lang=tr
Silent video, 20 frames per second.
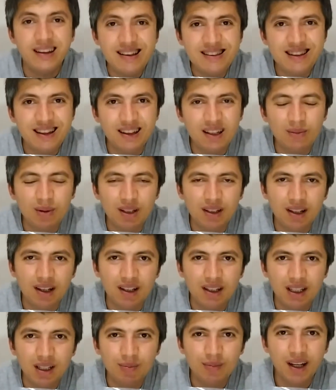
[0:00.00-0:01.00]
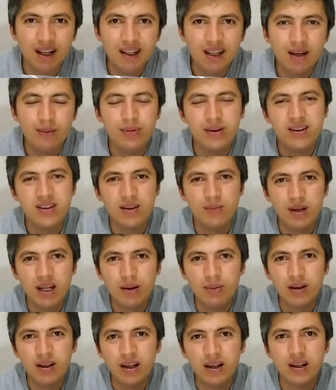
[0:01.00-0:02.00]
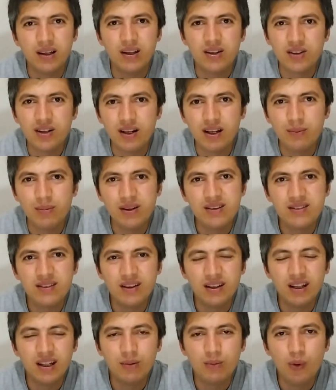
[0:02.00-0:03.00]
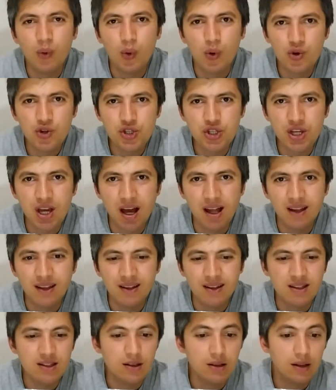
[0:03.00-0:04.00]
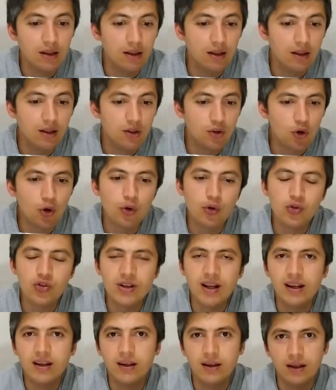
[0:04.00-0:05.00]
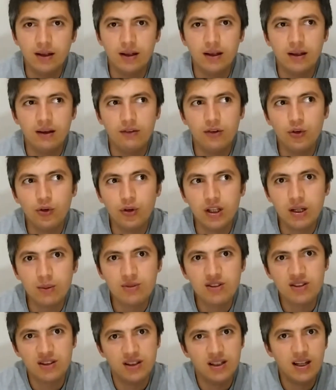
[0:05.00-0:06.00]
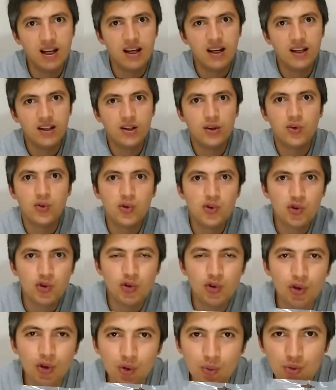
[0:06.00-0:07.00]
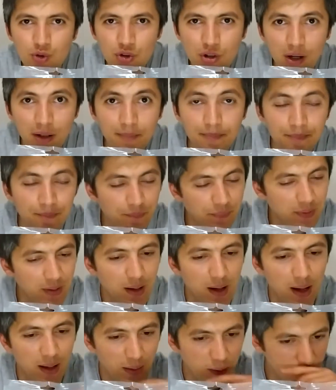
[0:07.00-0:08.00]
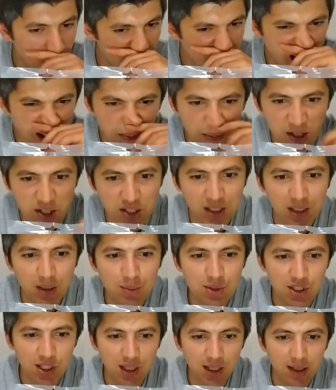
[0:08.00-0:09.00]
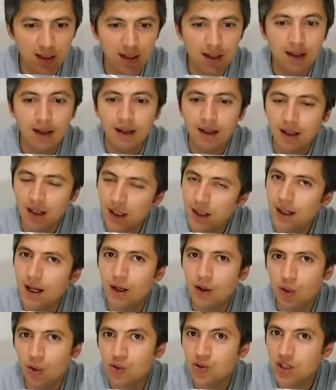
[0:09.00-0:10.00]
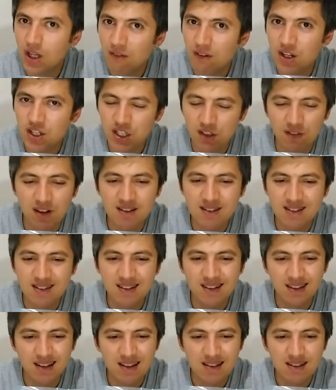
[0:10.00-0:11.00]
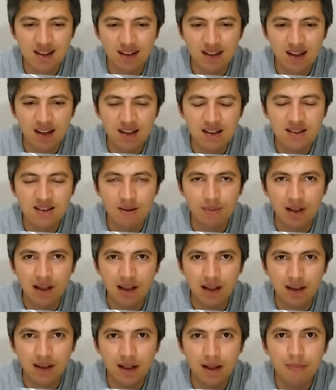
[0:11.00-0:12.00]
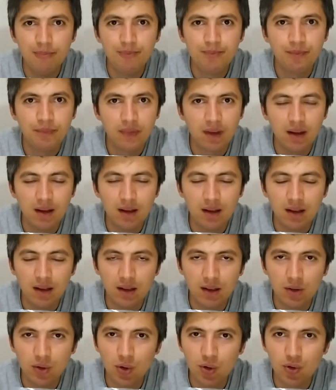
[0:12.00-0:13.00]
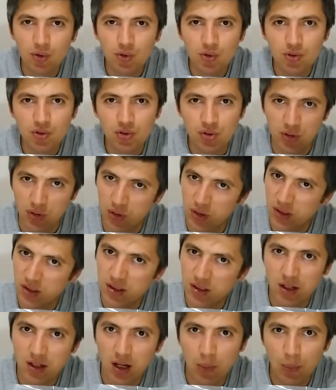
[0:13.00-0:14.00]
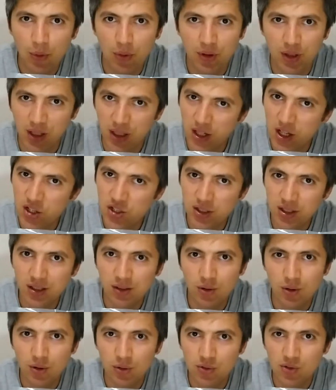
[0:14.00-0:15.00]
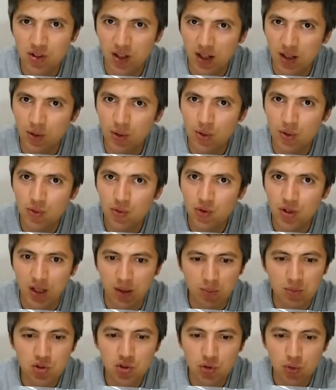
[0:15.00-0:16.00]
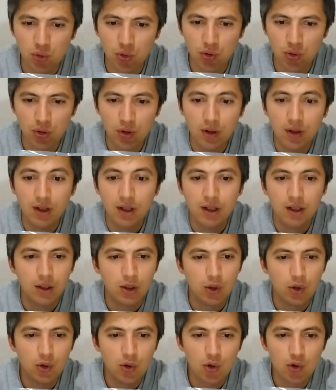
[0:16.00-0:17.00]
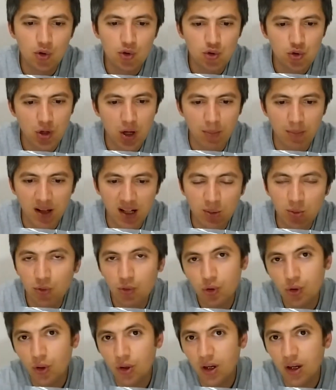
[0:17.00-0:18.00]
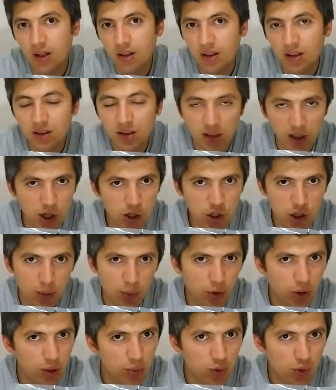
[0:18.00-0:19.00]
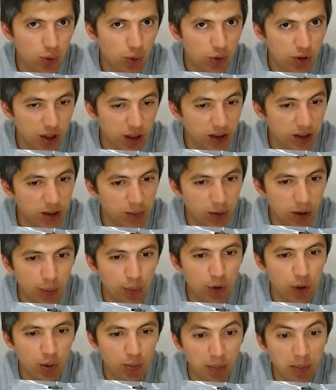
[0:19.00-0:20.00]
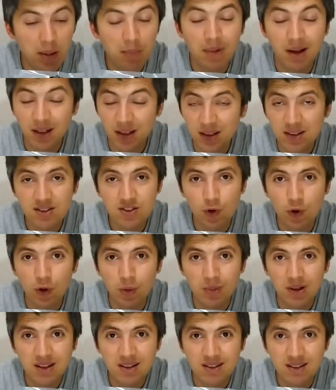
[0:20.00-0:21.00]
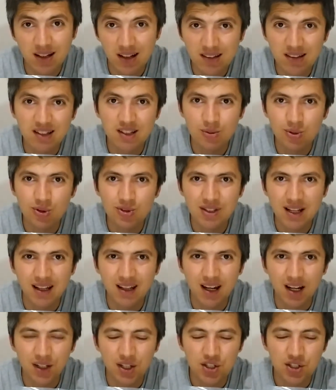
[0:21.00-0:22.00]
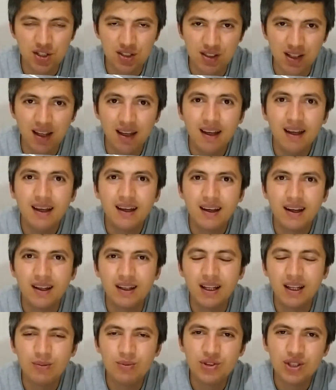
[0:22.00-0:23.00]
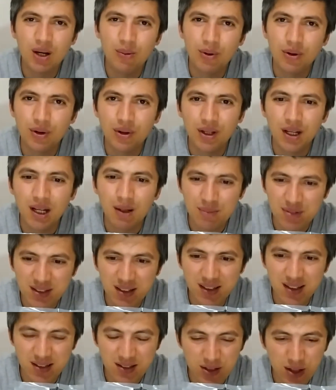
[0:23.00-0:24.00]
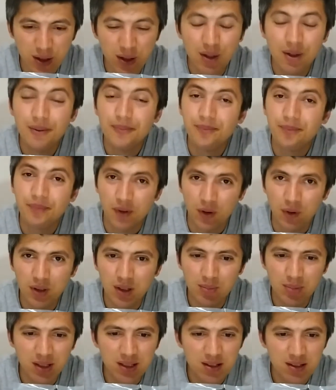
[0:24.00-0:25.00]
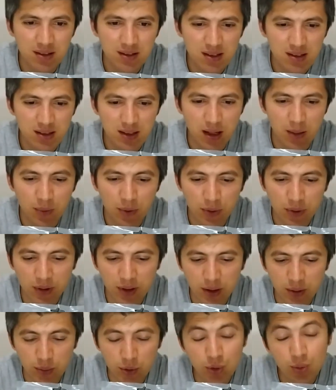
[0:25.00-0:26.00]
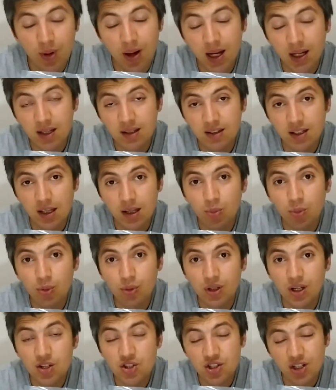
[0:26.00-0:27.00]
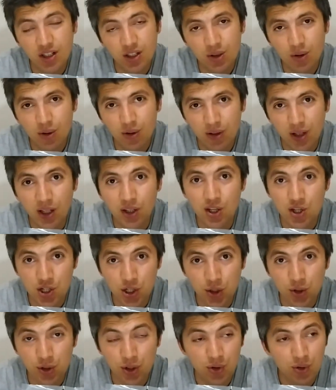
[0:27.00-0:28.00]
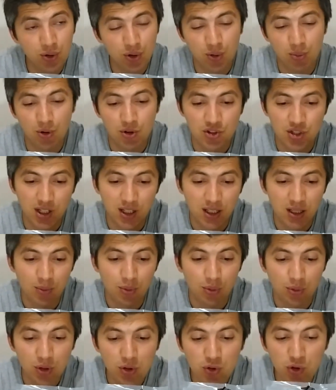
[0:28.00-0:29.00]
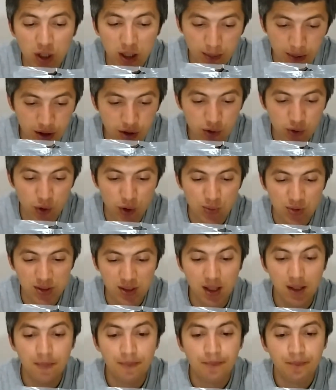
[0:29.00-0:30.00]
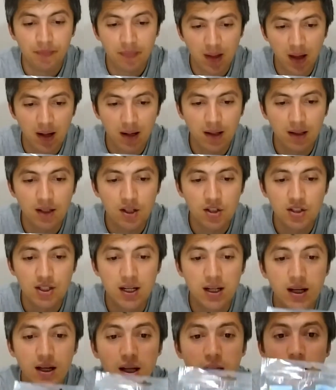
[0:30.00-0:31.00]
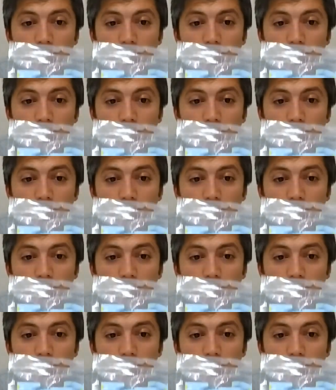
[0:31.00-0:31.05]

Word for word: Lezzetli Matla kanalımdan hepinize merhabalar arkadaşlar. Hepiniz kanalıma hoş geldiniz. Ee, çok güzel e, videolarımızın ilerlediğini düşünüyorum şu an. Gayet güzel, başarılı bir şekilde ilerliyoruz yavaş yavaş sizin desteklerinizle birlikte. E, 440 aboneyi geçtik. 450-460 doğru gidiyoruz. Şu an belki bu video yayınlanında kaç abonemiz olacaktır bilmiyorum ama bana destek olmak isterseniz bu güzel kardeşinize kanalımıza abone olarak bize destek olabilirsiniz. Abone olan tüm herkese buradan canı gönülden teşekkür ediyorum öncelikle. Bunu da söylemek istiyorum size. Arkadaşlar